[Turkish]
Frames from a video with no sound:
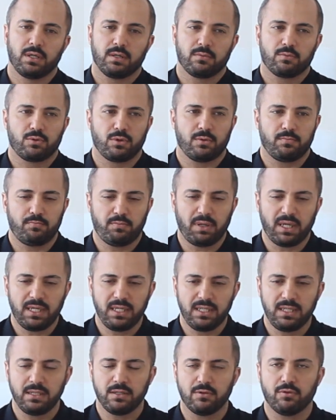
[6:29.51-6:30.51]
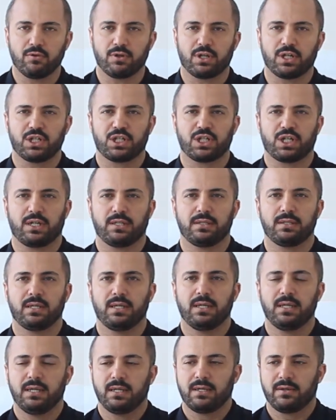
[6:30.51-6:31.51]
böyle beyinle uğraşan
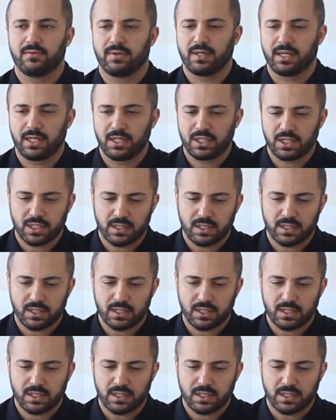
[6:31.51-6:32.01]
veya işte